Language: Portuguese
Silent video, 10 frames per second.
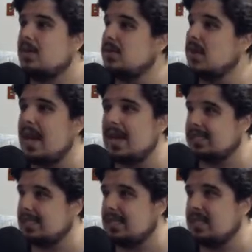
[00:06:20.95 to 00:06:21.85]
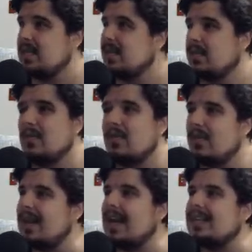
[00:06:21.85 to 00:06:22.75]
Já era assim, não
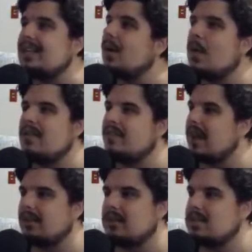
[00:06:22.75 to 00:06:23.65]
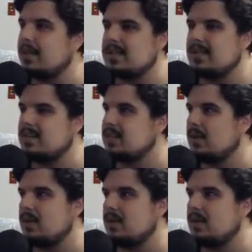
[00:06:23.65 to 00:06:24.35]
foi nada tão refinado assim para essa versão